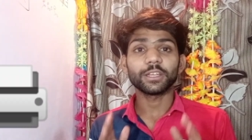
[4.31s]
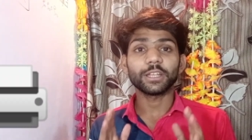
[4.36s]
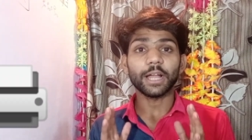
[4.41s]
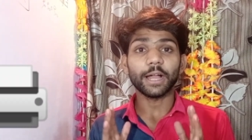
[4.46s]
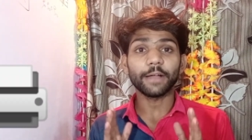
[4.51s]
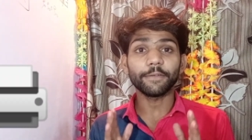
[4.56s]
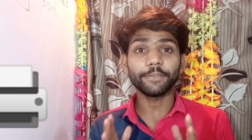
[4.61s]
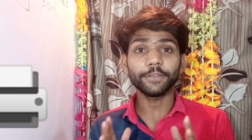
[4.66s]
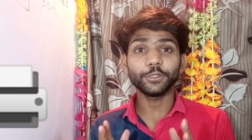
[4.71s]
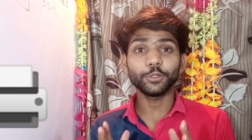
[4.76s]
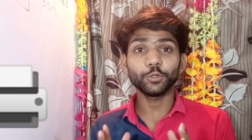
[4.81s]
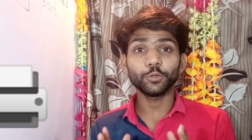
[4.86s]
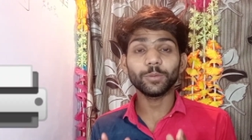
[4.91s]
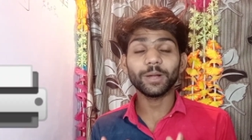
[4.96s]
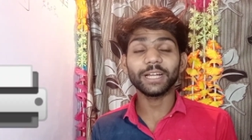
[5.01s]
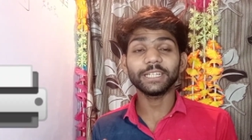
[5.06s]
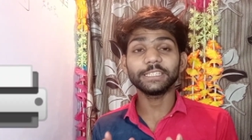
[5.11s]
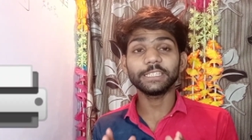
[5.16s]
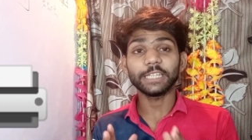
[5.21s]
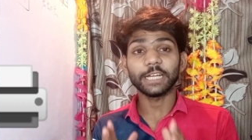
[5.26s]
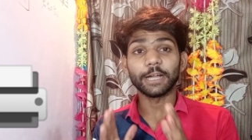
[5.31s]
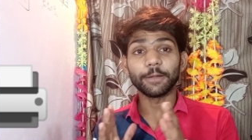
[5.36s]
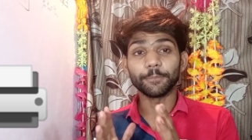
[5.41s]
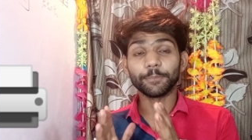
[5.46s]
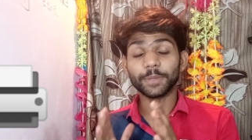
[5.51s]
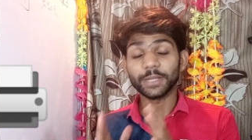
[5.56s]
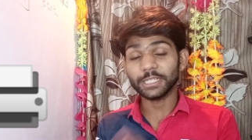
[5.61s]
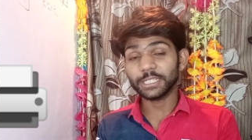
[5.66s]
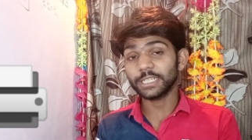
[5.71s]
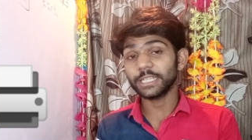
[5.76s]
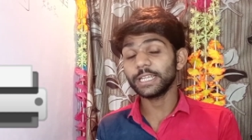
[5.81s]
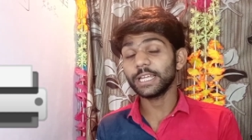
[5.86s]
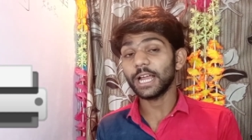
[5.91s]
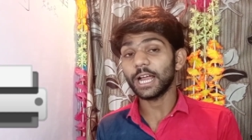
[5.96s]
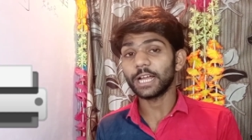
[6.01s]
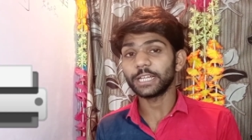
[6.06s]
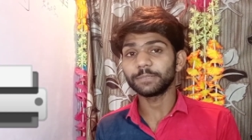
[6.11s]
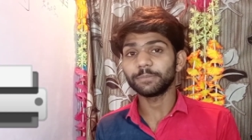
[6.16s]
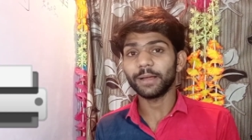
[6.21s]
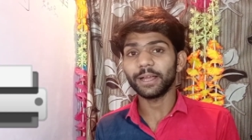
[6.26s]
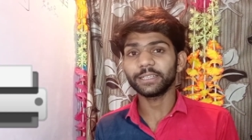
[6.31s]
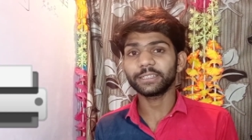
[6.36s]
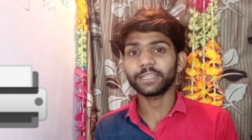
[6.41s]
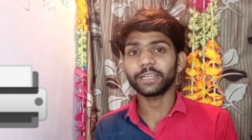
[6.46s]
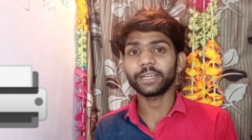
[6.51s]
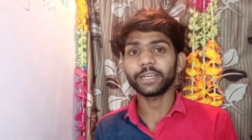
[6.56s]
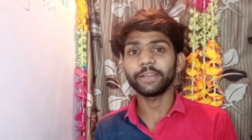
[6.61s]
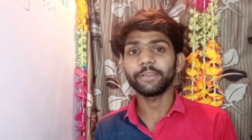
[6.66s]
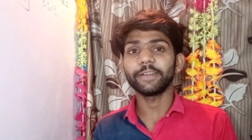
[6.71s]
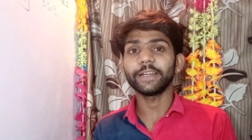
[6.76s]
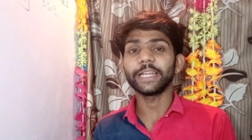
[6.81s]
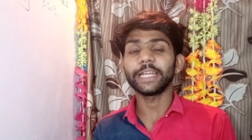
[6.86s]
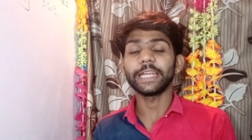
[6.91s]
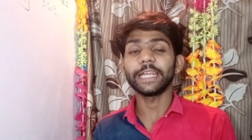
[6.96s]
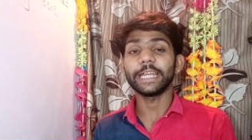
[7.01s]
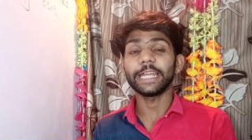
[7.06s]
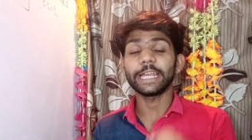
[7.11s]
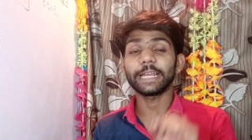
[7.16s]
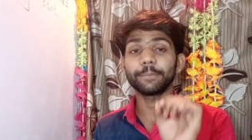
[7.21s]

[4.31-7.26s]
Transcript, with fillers: काफ़ी दिनों बाद हम फिर से आज बात करने वाले हैं